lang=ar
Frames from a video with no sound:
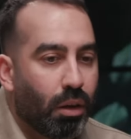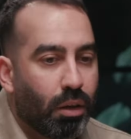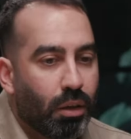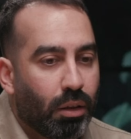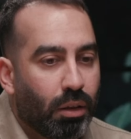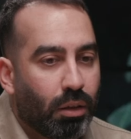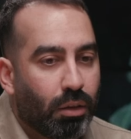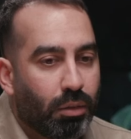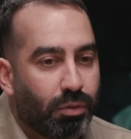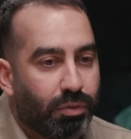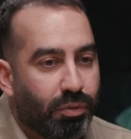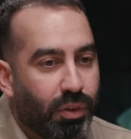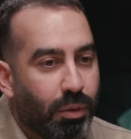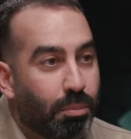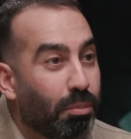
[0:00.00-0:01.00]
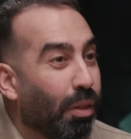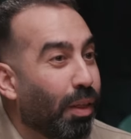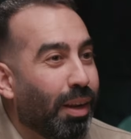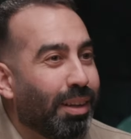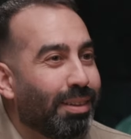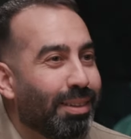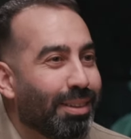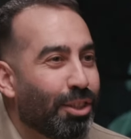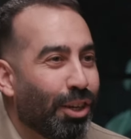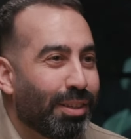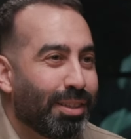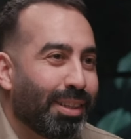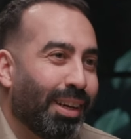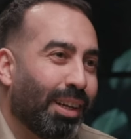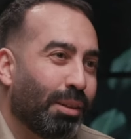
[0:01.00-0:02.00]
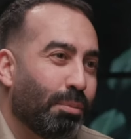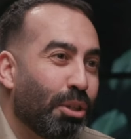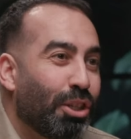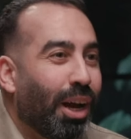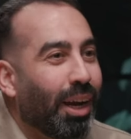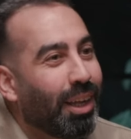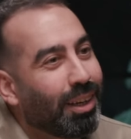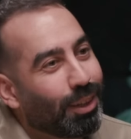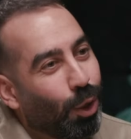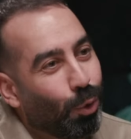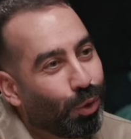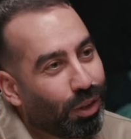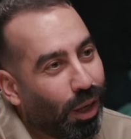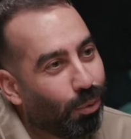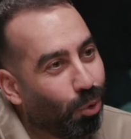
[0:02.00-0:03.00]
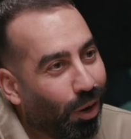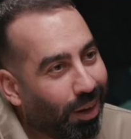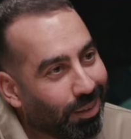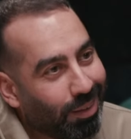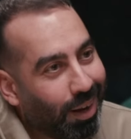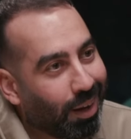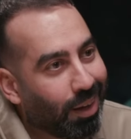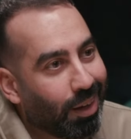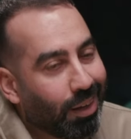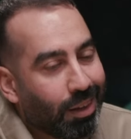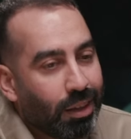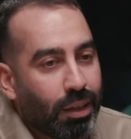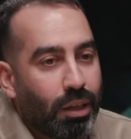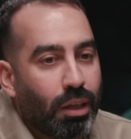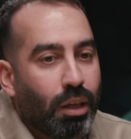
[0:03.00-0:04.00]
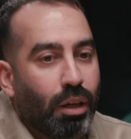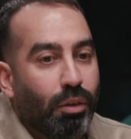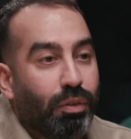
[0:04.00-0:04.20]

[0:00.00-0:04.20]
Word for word: آه، في مثلا شخصيات مشاهير يطلعون يتكلمون عن الطاقه صح.